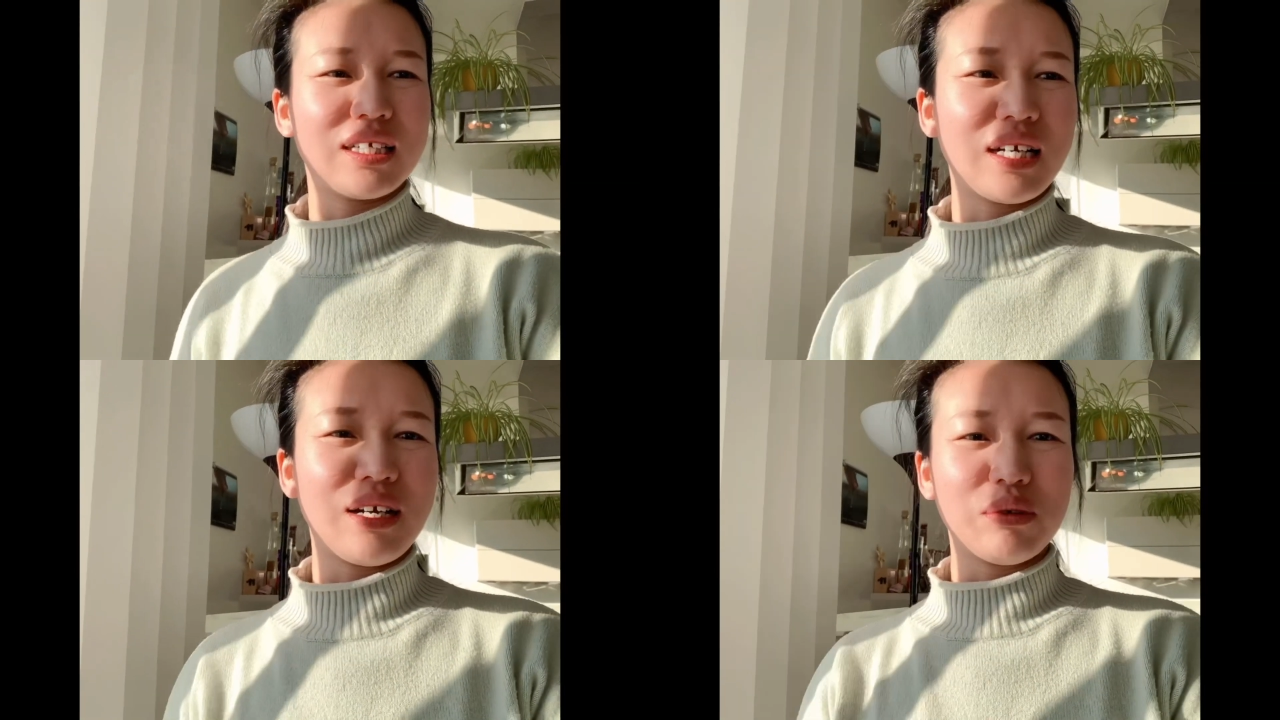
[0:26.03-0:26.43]
家
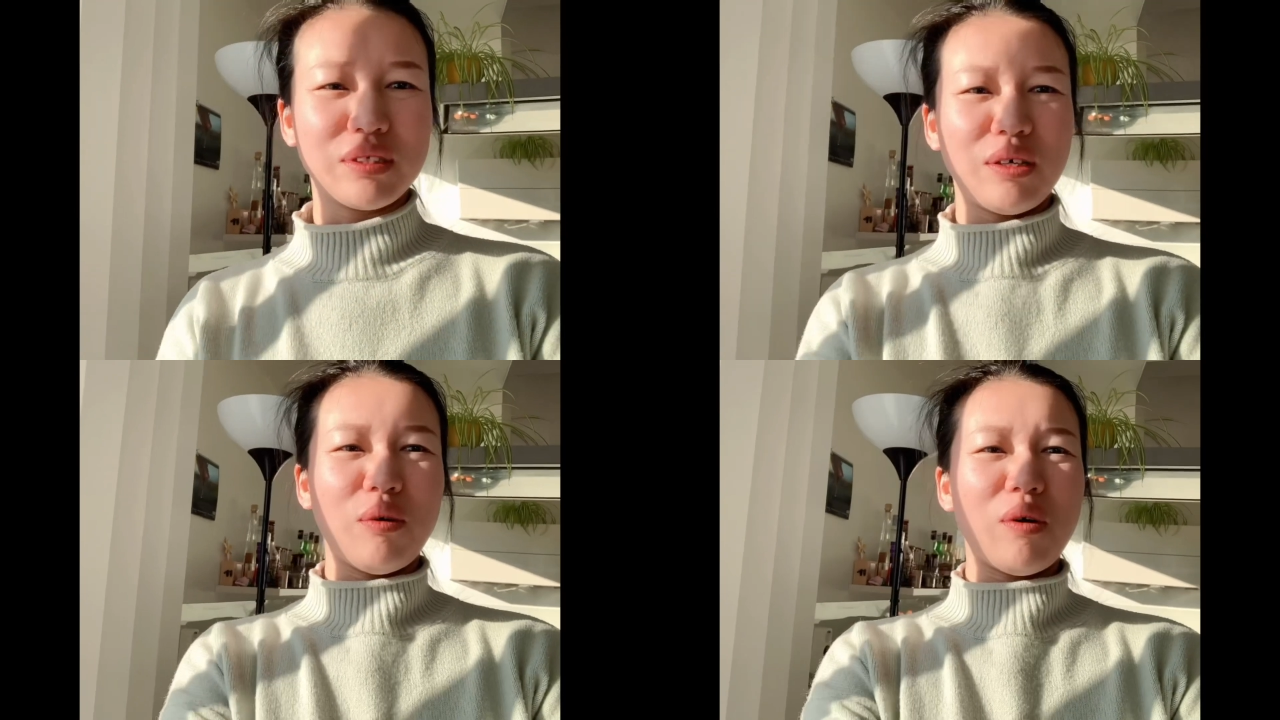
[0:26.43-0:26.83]
看我这
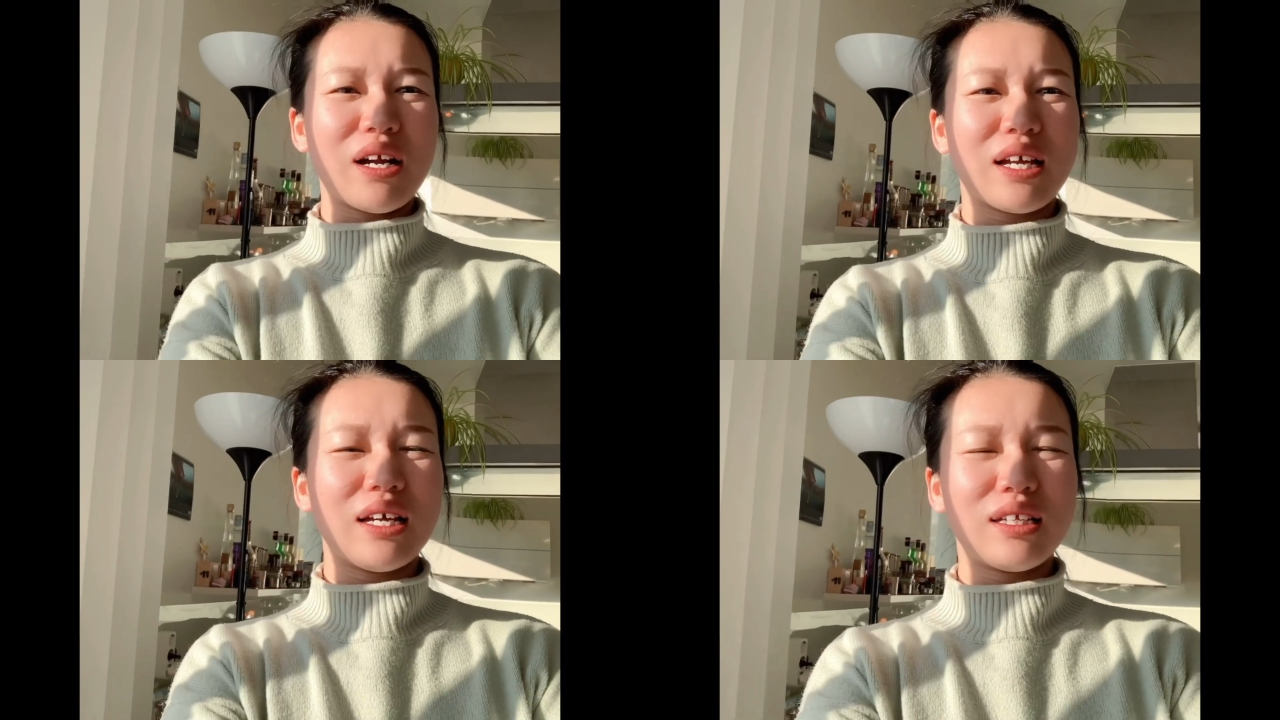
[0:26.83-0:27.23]
个花
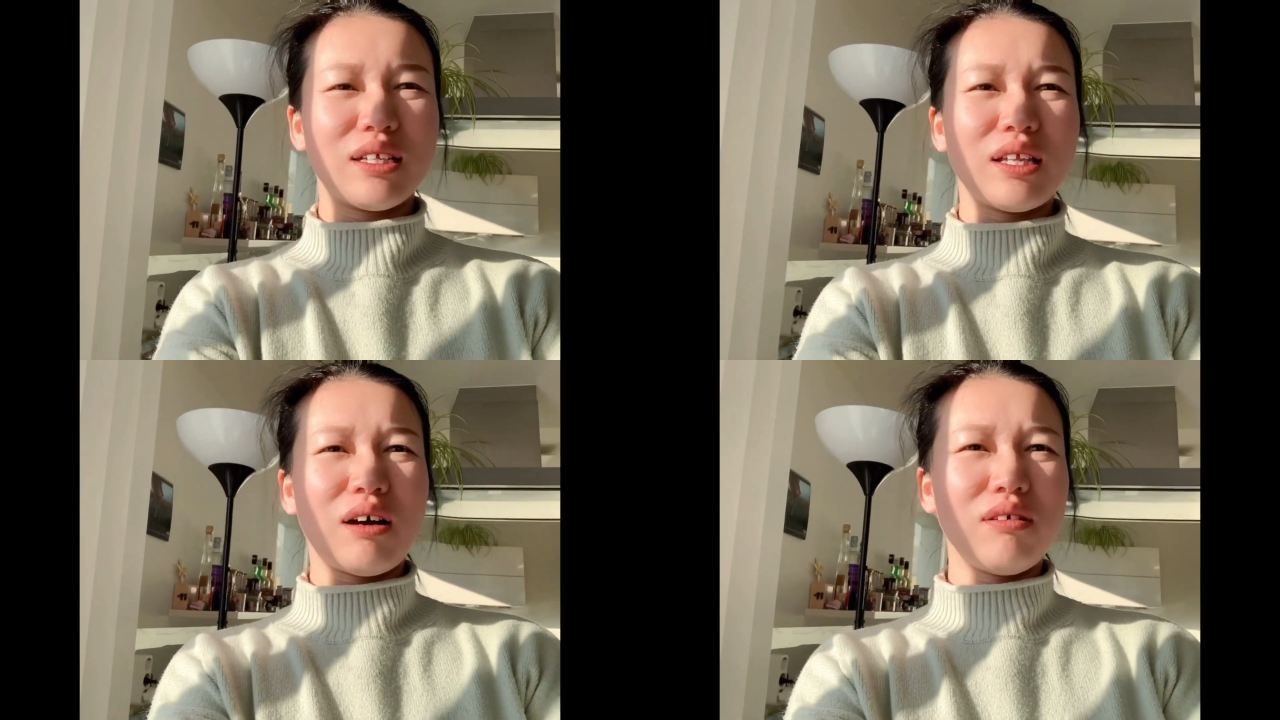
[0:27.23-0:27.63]
开的
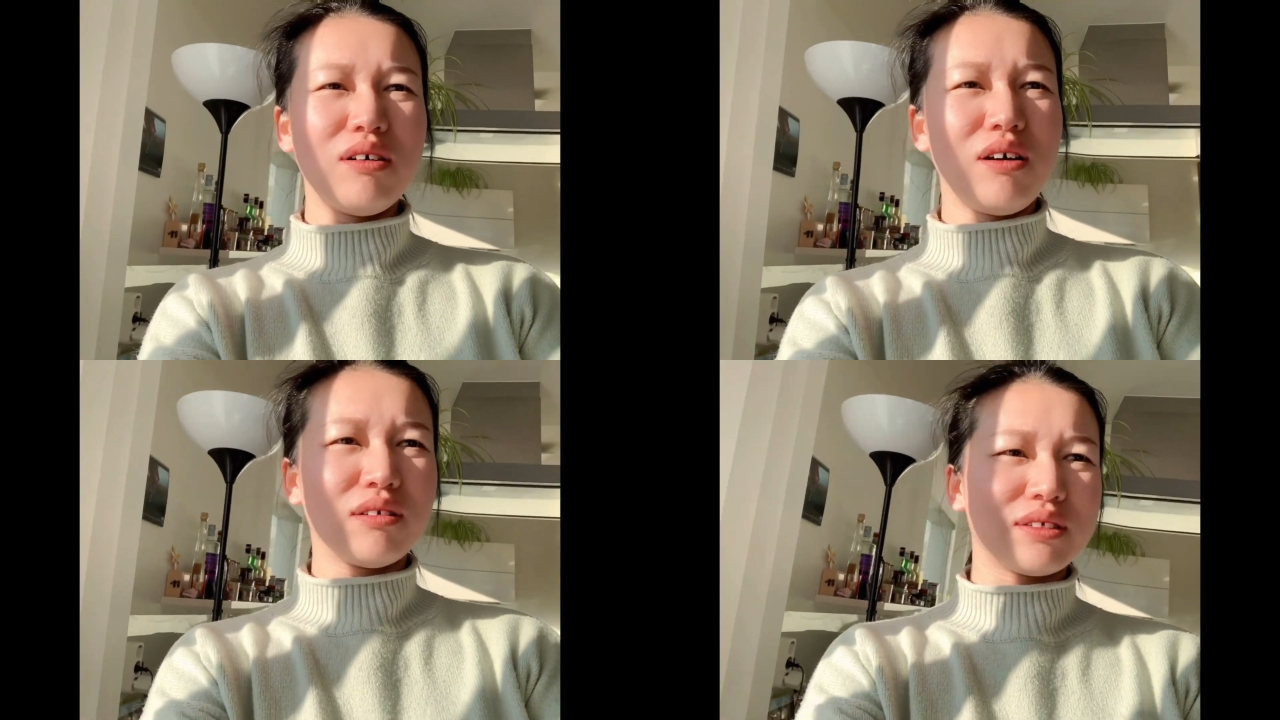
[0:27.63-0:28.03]
老
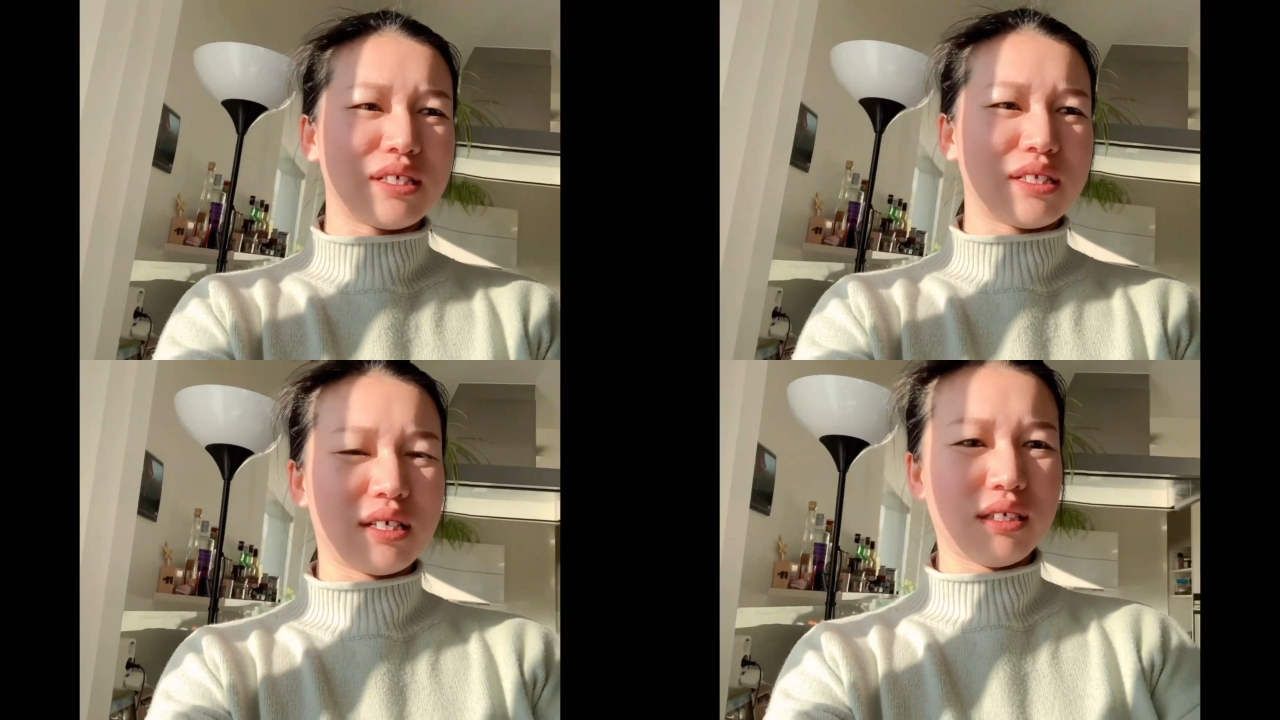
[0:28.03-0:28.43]
好了，
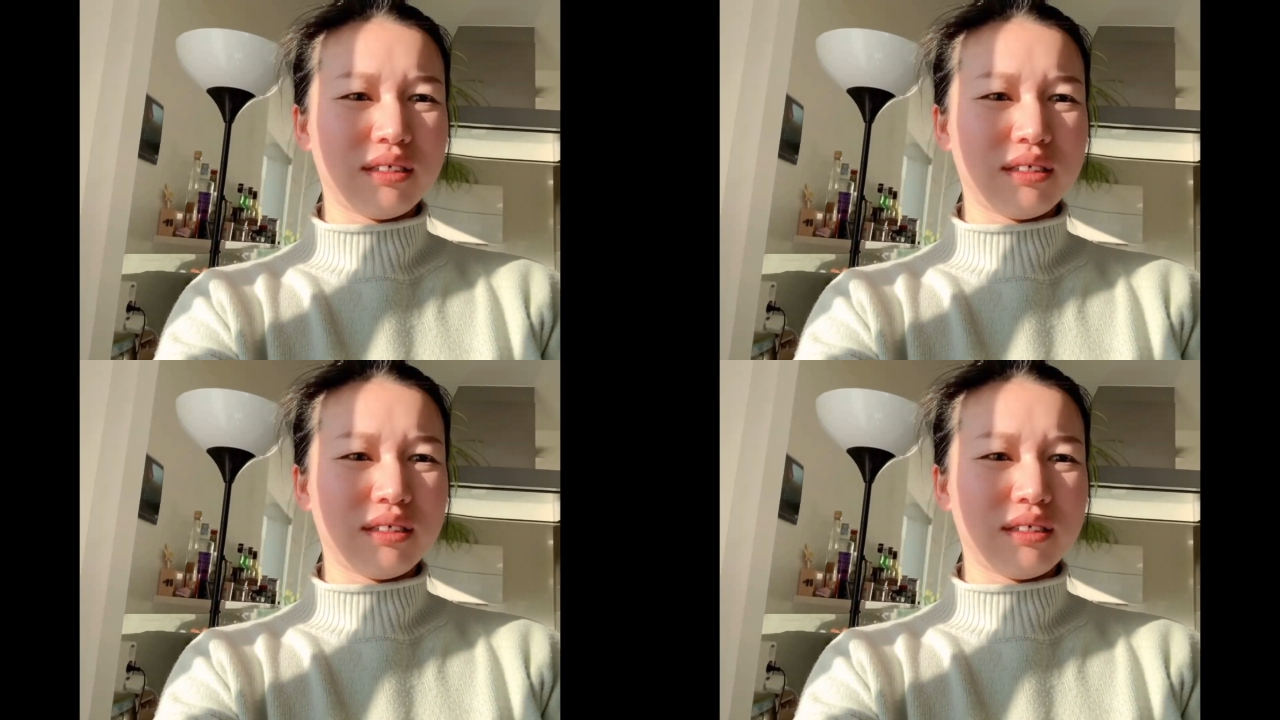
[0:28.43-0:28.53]
现在。